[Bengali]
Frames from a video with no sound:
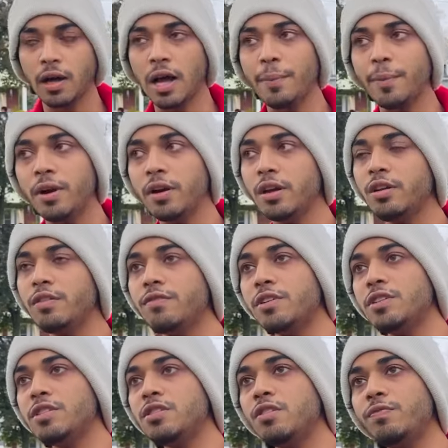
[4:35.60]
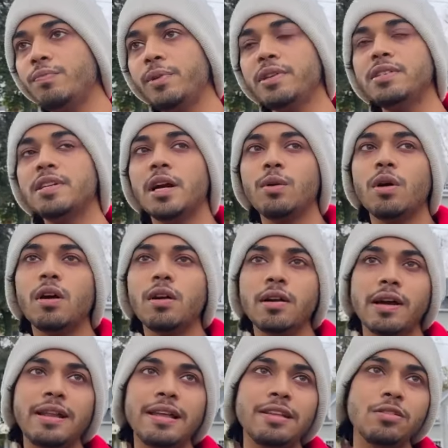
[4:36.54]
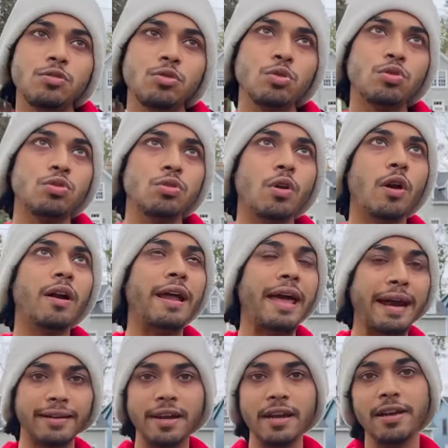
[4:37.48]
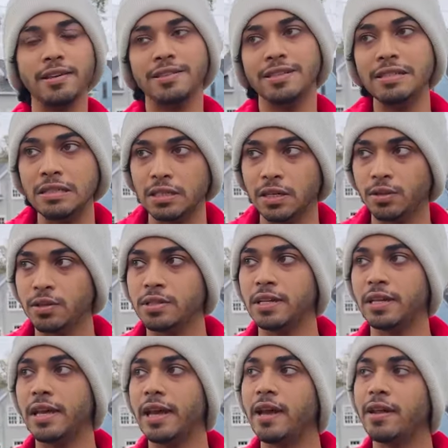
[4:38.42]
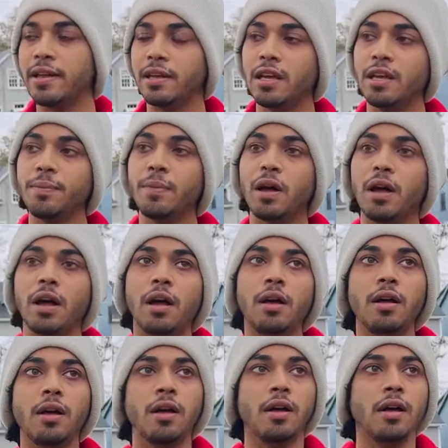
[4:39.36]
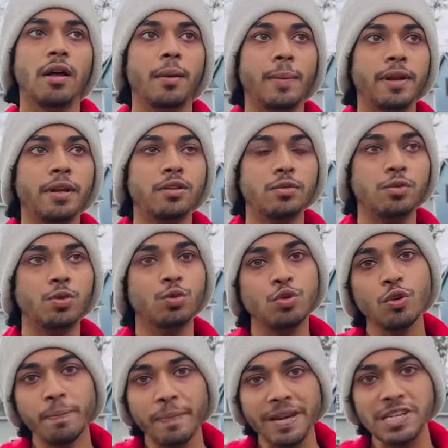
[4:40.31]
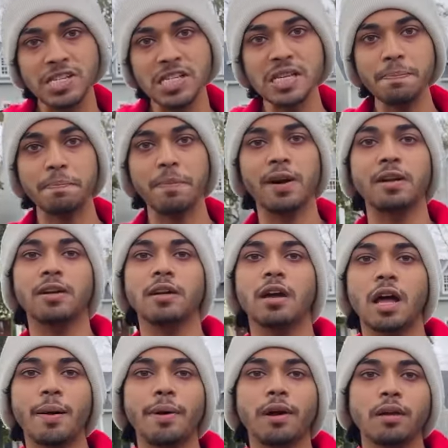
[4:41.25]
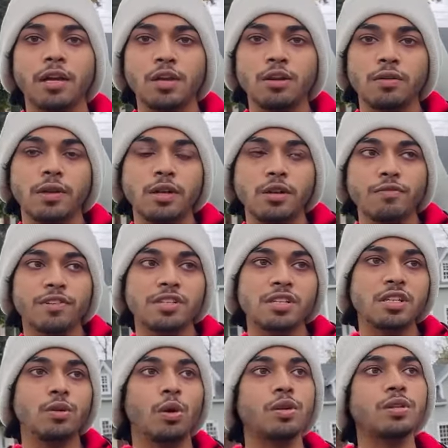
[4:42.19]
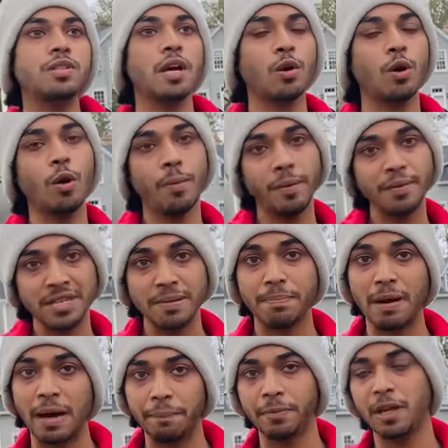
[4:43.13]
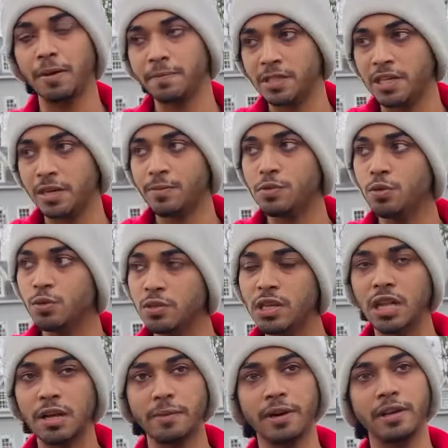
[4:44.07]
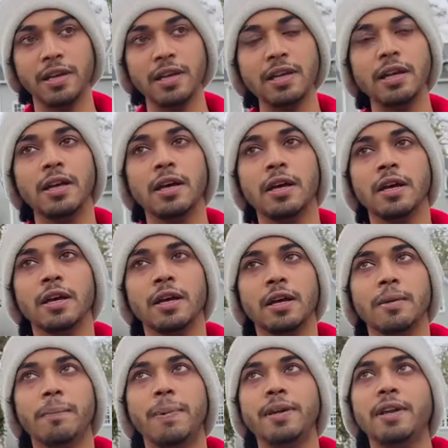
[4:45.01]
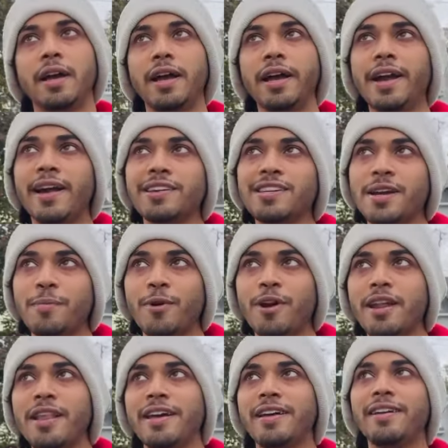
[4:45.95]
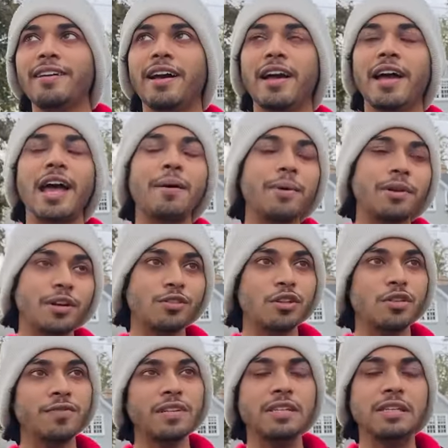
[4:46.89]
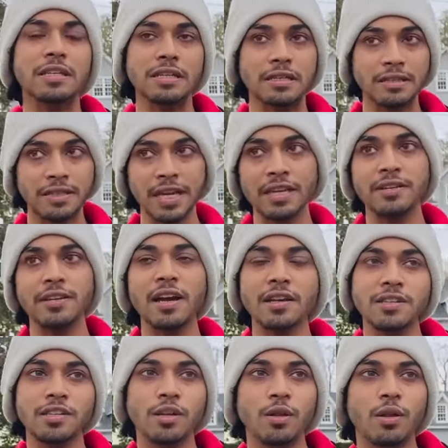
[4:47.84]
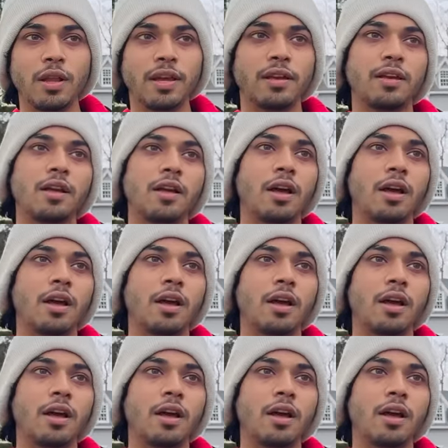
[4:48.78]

আমার ইউনিভার্সিটি অফ প্রিন্স অ্যাডওয়ার্ড আইল্যান্ড চুজ করার একটাই রিজন সেটা হচ্ছে কি এখানে কি মানে সুযোগ বেশি বাট আমার ইউনিভার্সিটি কস্টটা কম আমি যেটা ভাবতাম যেটা আমি শুনছিলাম আর কি বাট এখানে আসার পরে লাইক হ্যাঁ আমার টিউশন ফিস ঠিকঠাক ছিল লাইক